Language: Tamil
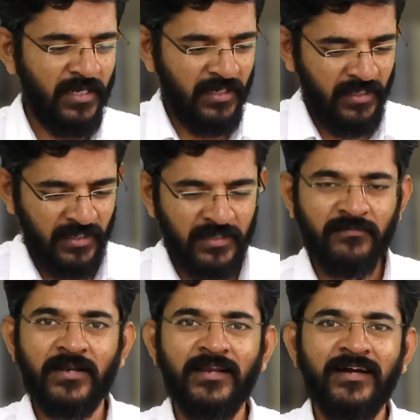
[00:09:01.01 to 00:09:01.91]
அநேகர்
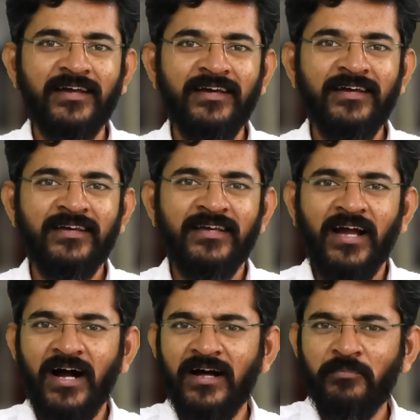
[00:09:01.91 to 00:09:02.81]
வர்றாங்க
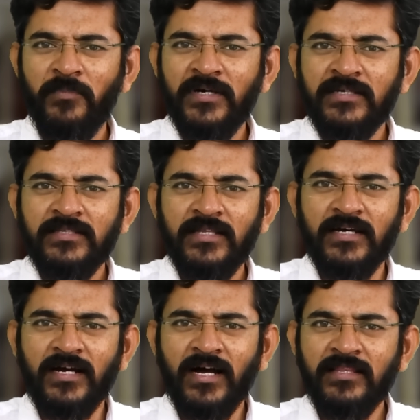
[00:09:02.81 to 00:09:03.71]
அப்போ இருந்த
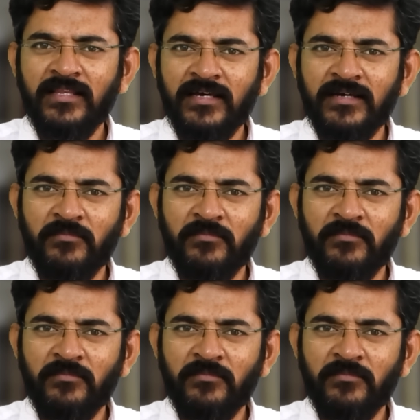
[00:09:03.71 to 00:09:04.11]
அந்த